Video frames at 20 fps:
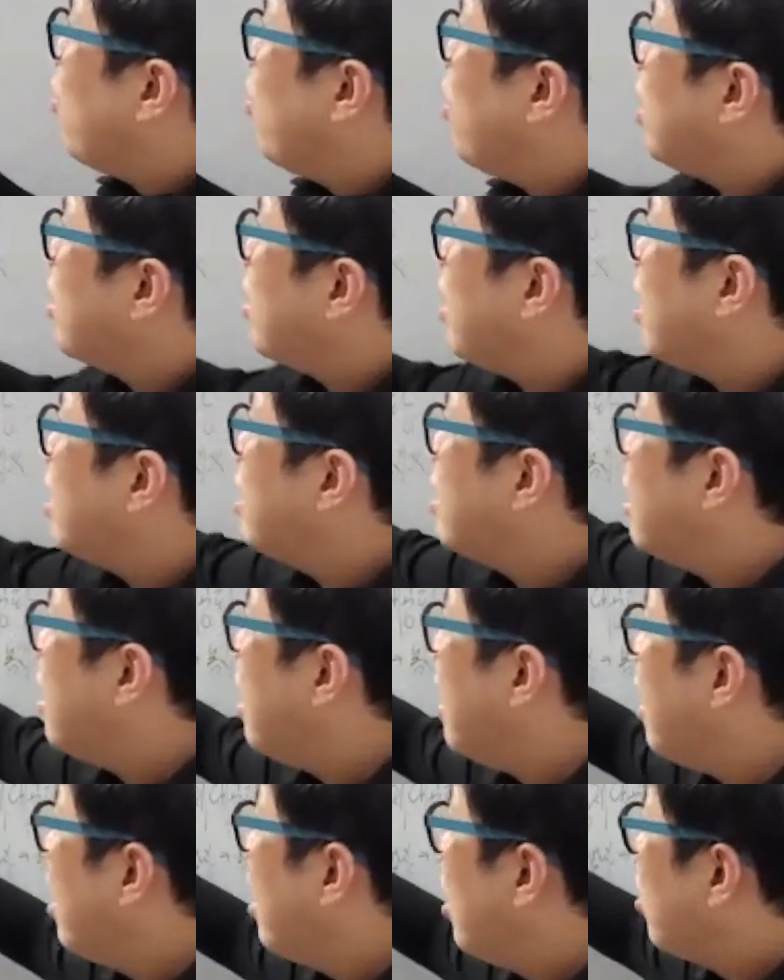공황
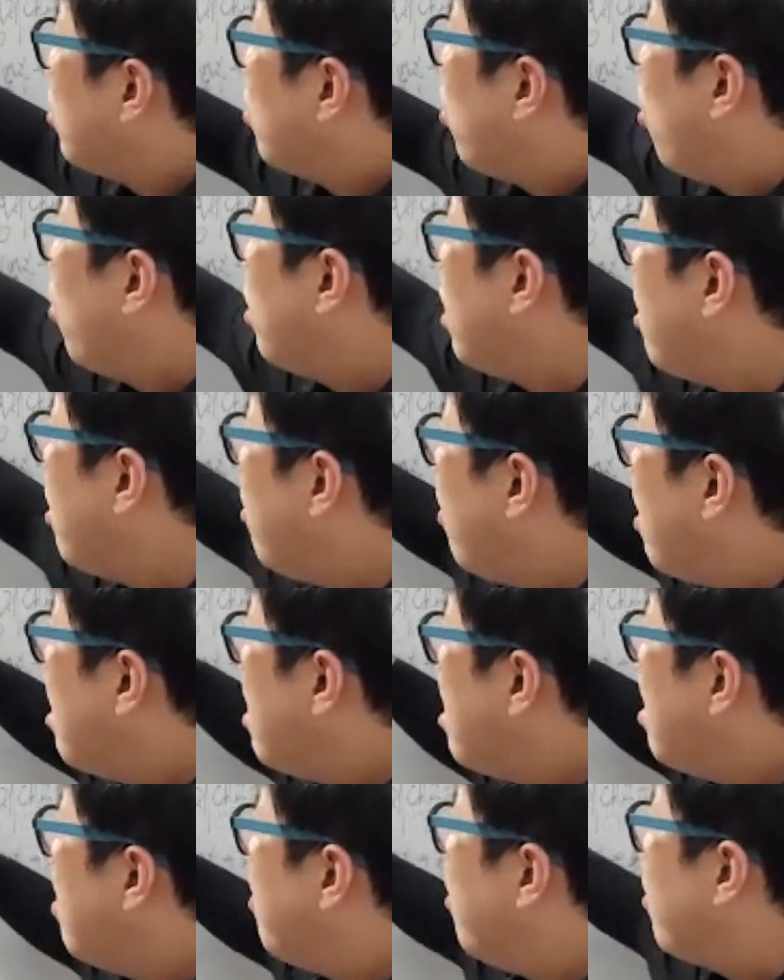당시에 독일과
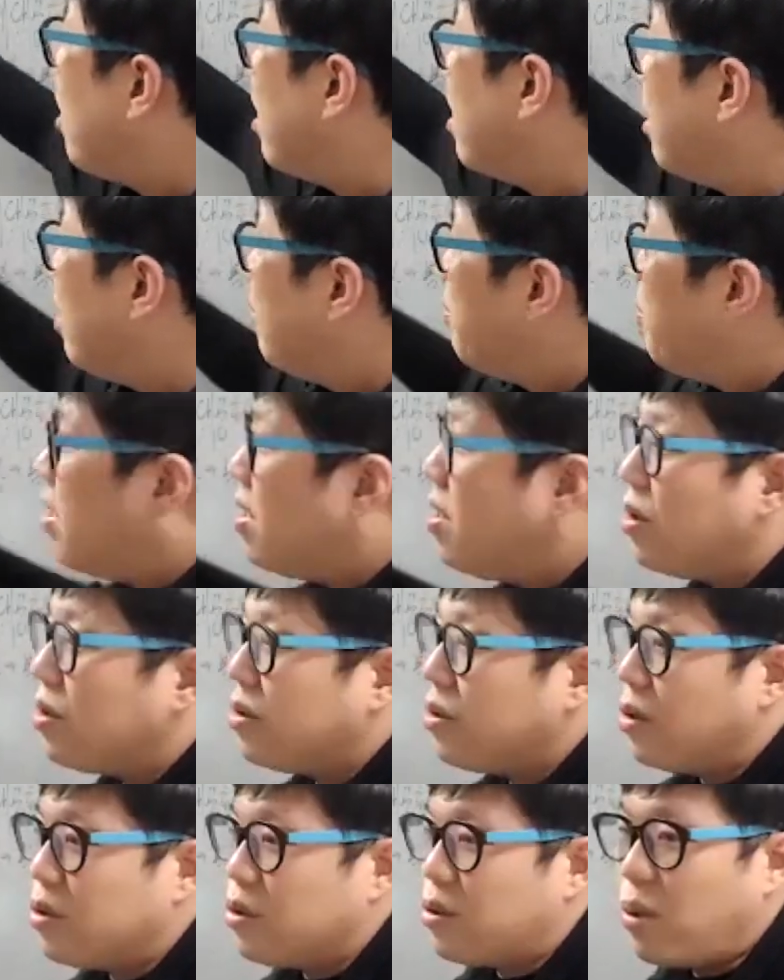일본한테
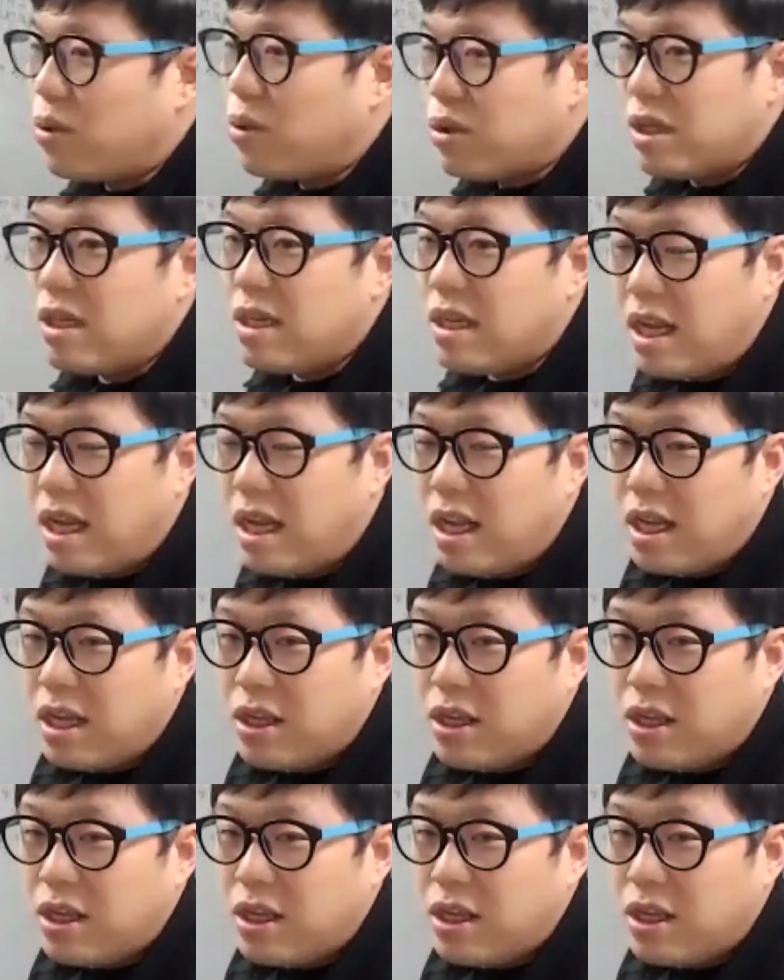빌렸던 돈을